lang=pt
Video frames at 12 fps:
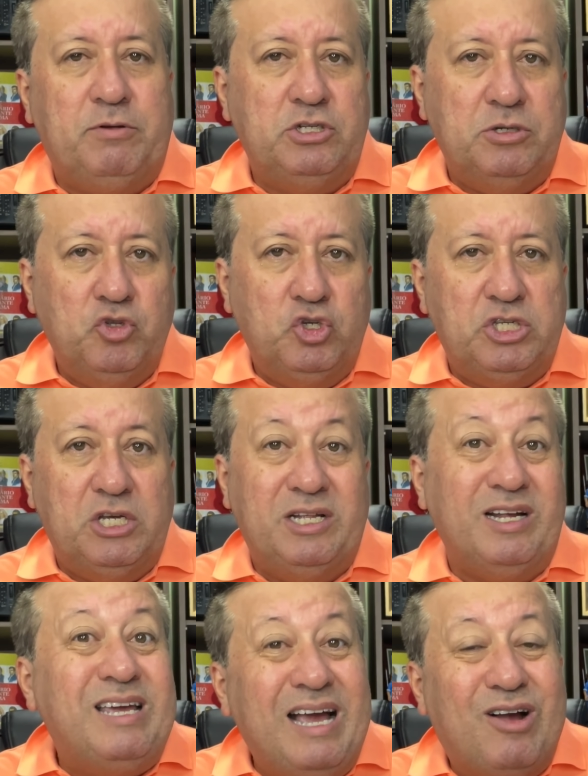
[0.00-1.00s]
o time do
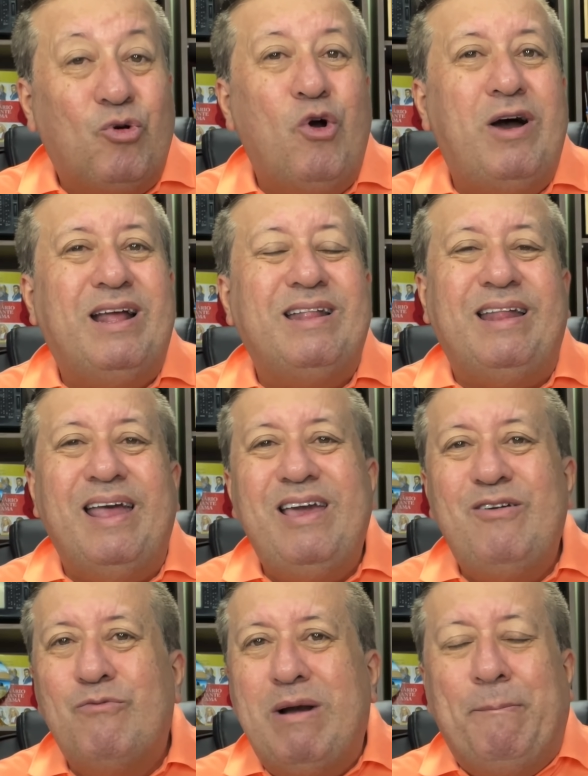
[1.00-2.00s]
Santa, que agora
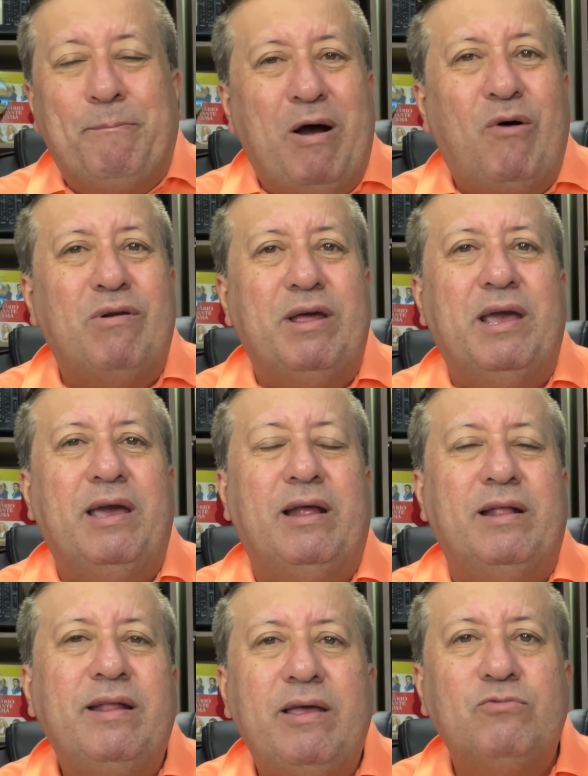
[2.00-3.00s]
tem uma
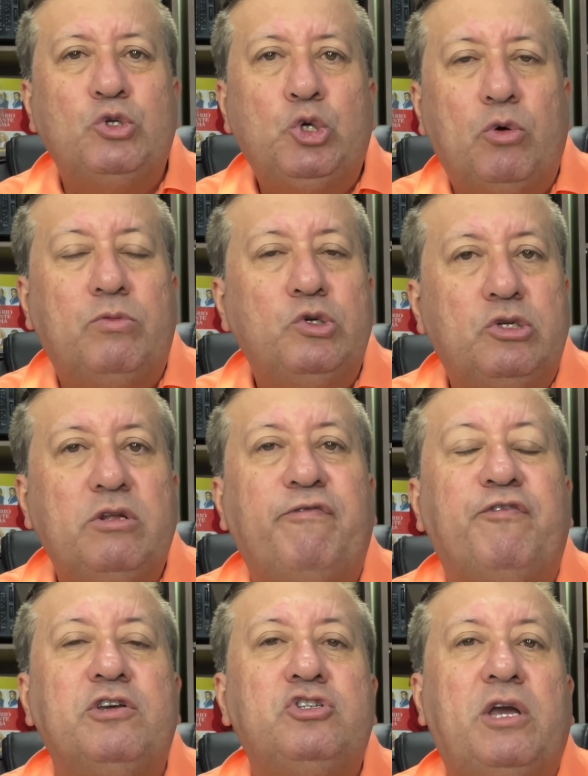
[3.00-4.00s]
pauleira, tem um jogo muito
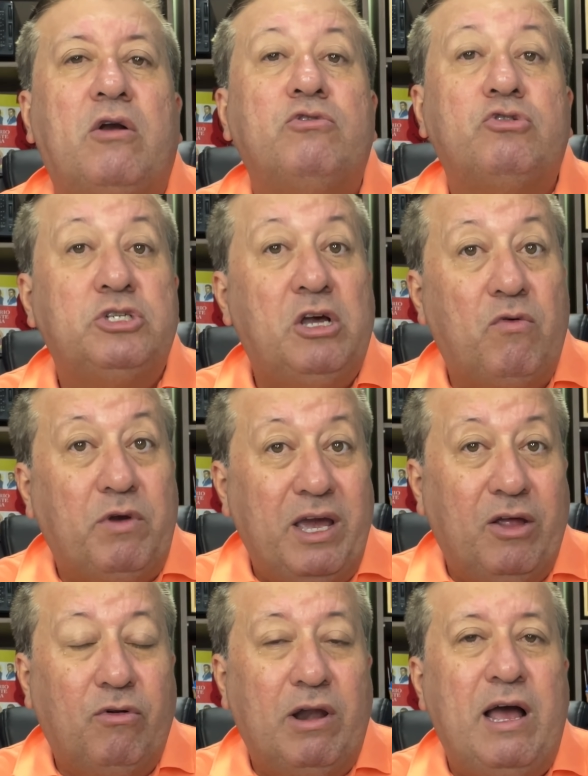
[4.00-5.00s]
difícil que é contra o
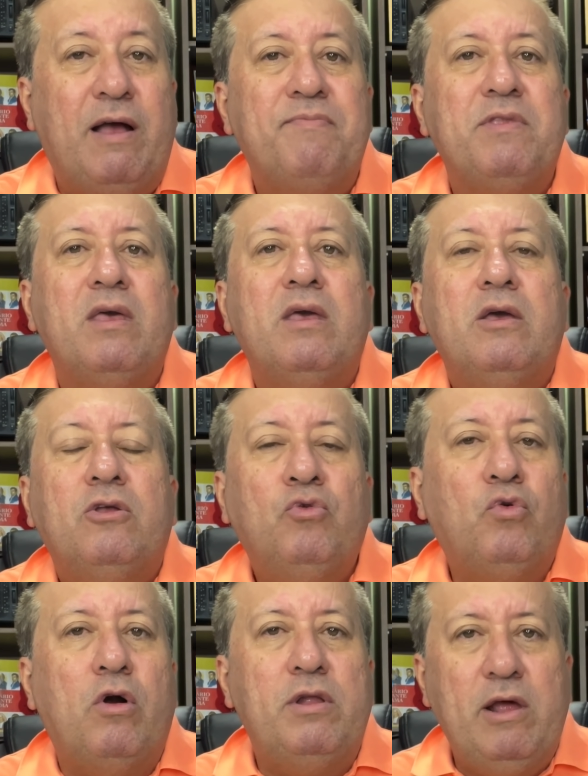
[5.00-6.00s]
Salgueiro lá
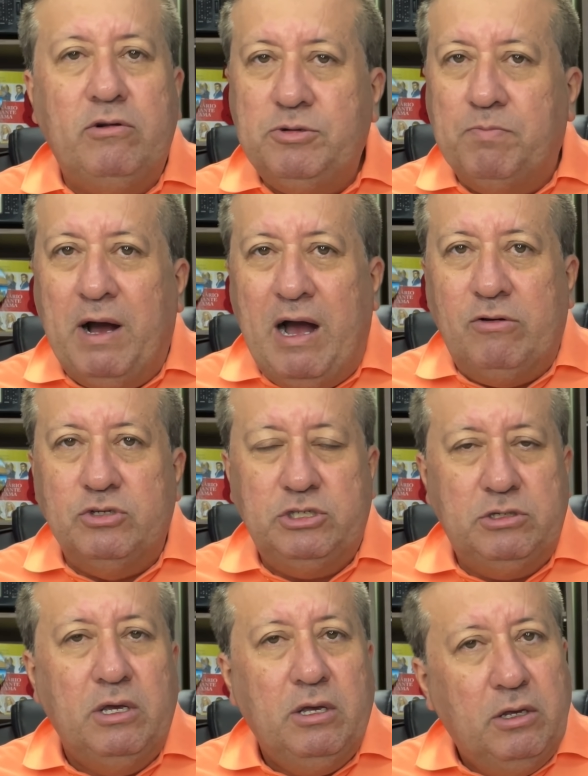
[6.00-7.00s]
no Cornélio de
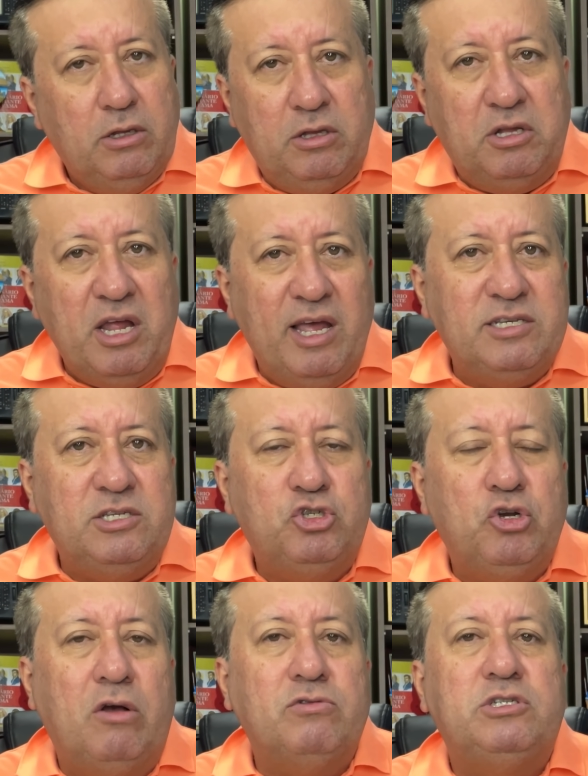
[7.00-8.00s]
Barros. Desses
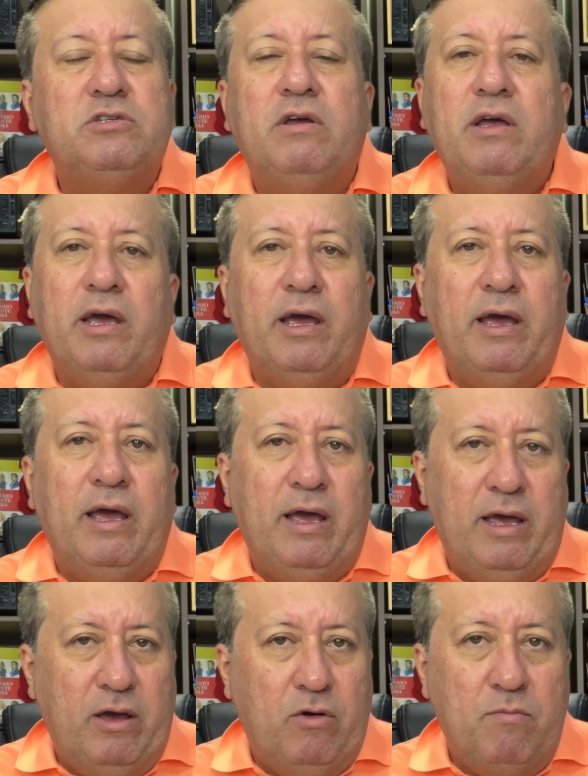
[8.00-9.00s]
jogos,
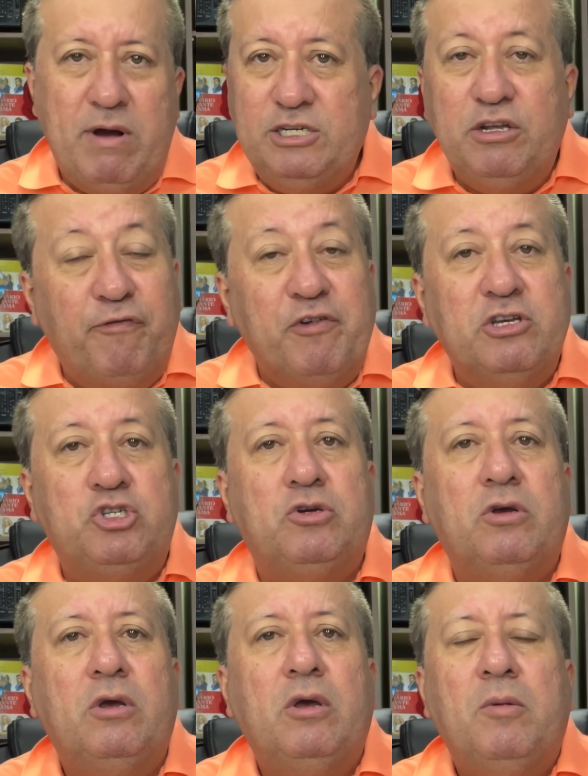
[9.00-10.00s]
é o mais
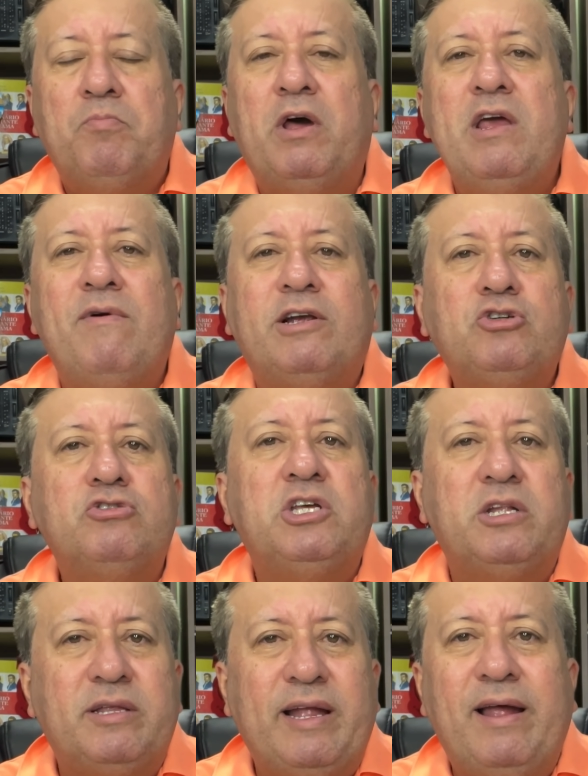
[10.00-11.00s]
difícil. Porém, eu acho que o
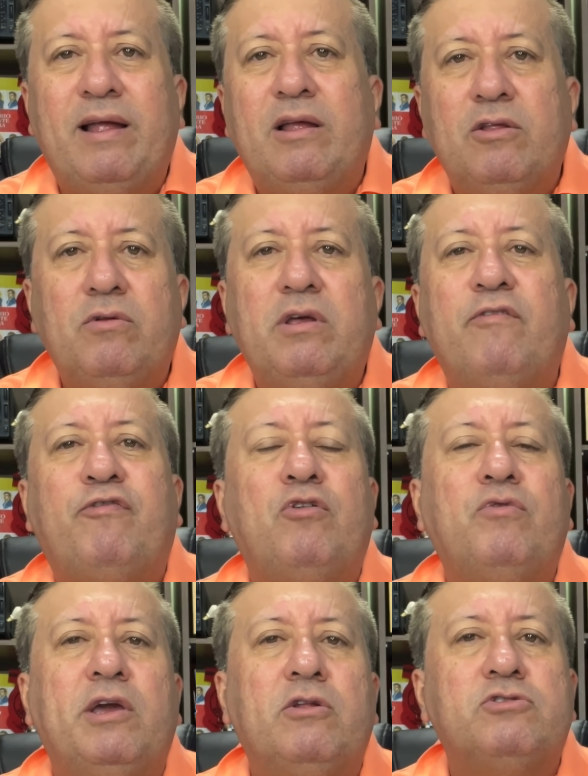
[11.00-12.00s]
Santa está
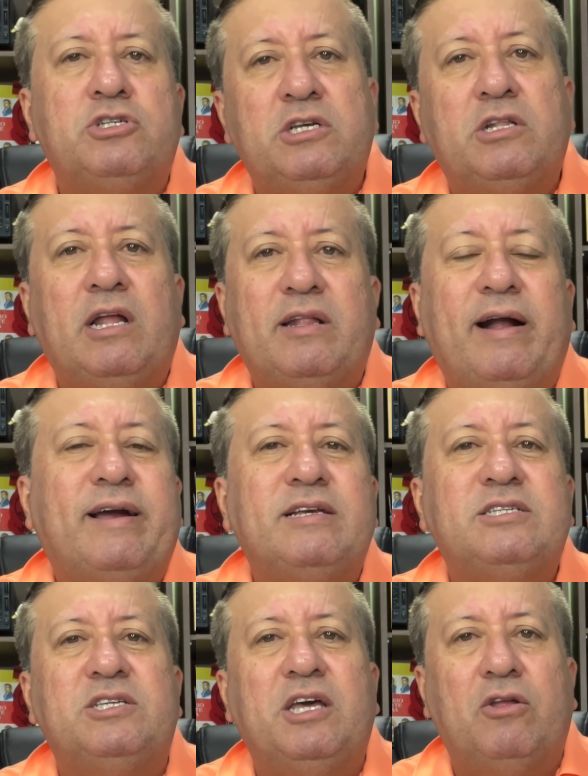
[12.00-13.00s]
evoluindo, o Santa está
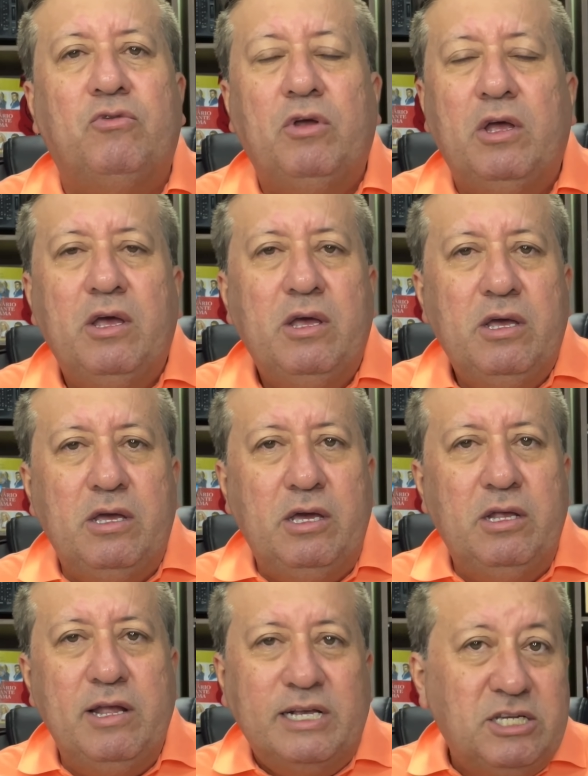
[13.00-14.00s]
crescendo.
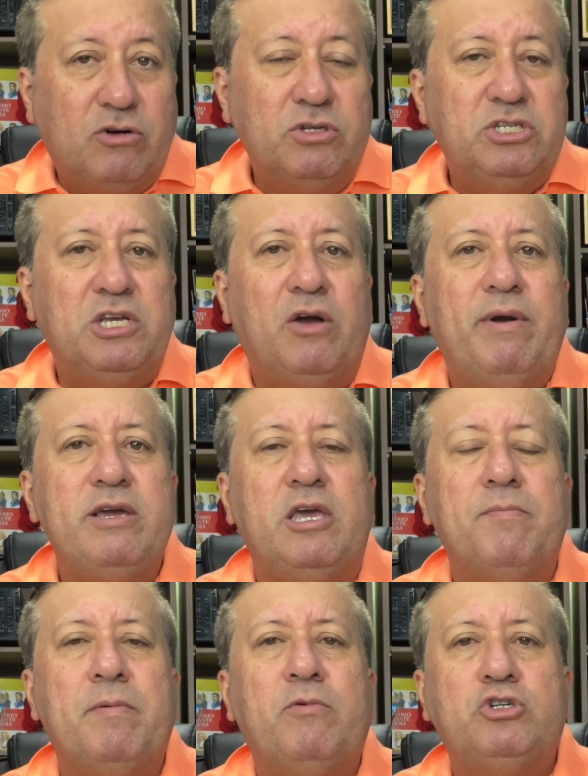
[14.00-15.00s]
E nessa condição, a
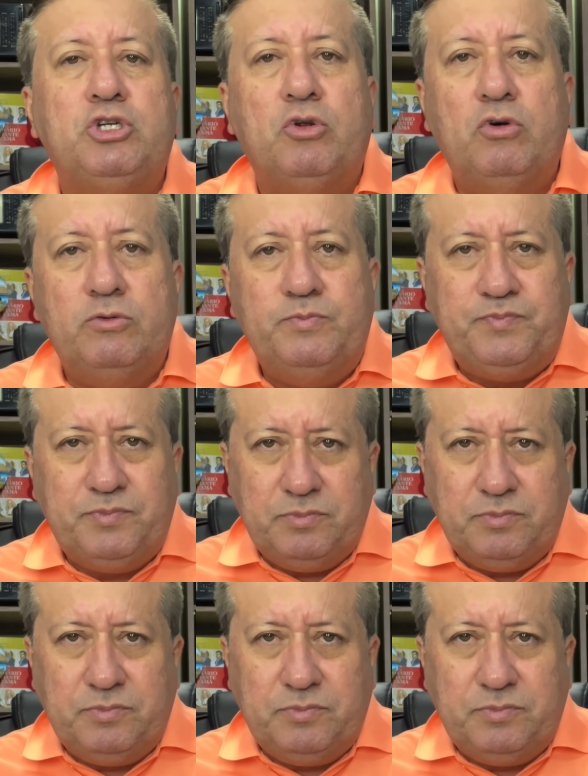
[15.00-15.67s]
equipe mostrou,